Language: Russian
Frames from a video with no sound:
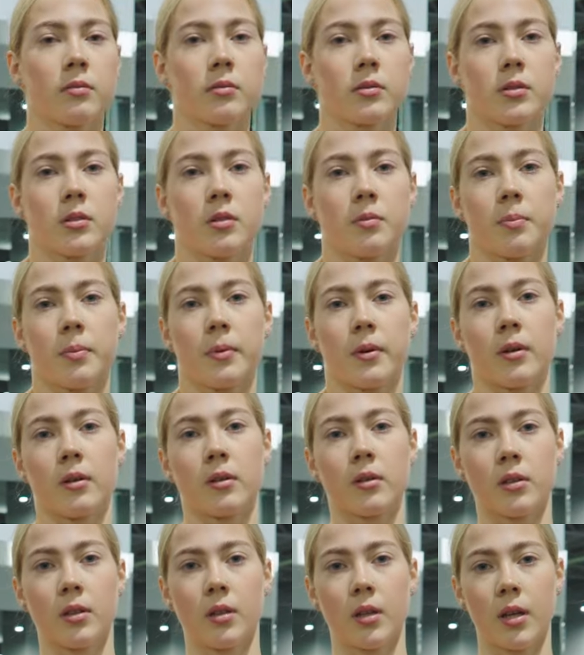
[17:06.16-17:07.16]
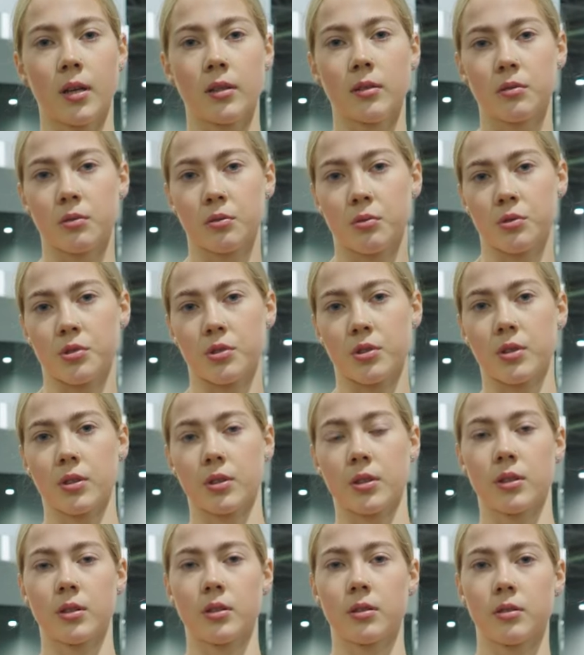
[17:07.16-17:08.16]
вот типа онлайн тоже
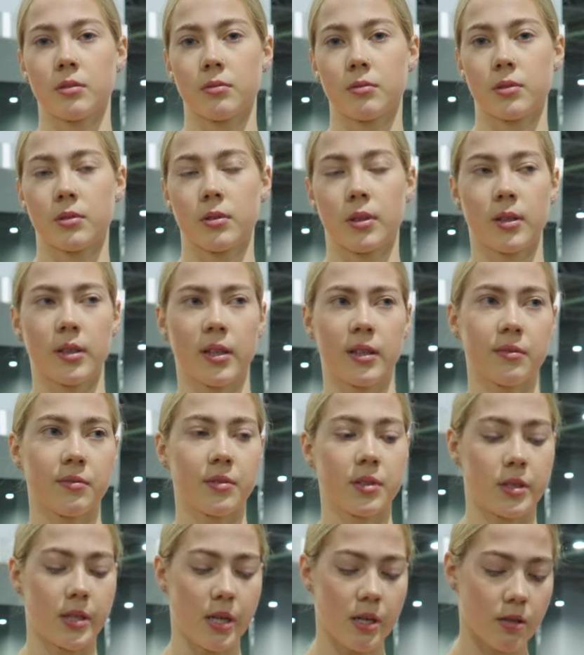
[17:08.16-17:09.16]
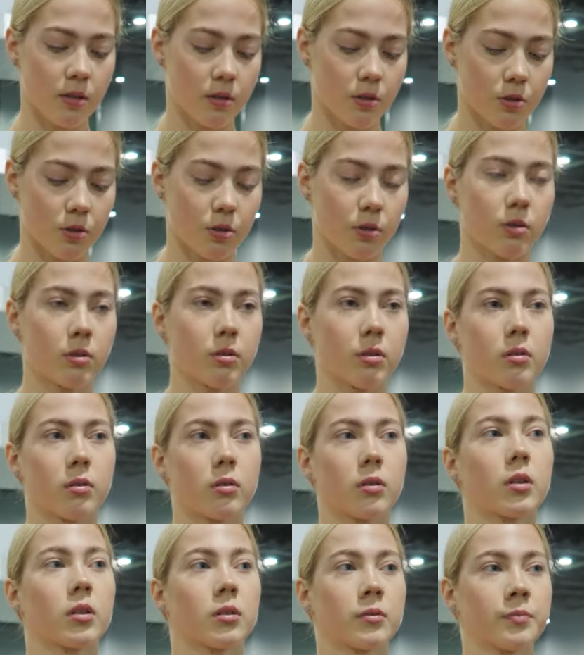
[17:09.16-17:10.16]
какие-то, вот онлайн-ведения, что-то
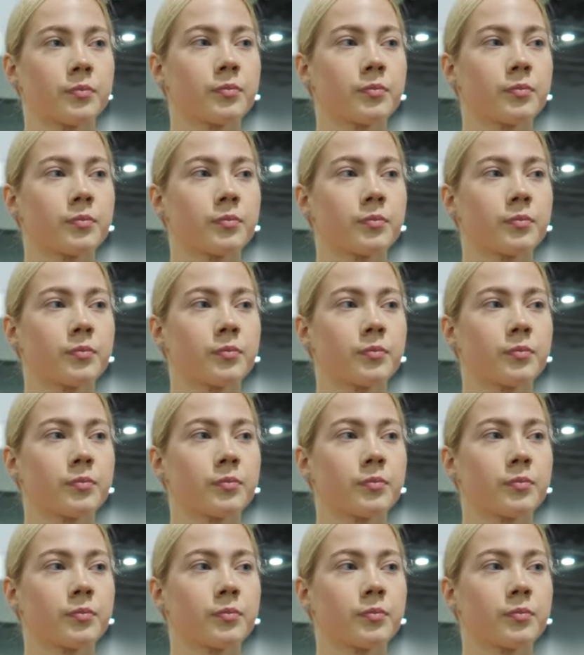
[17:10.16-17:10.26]
такое.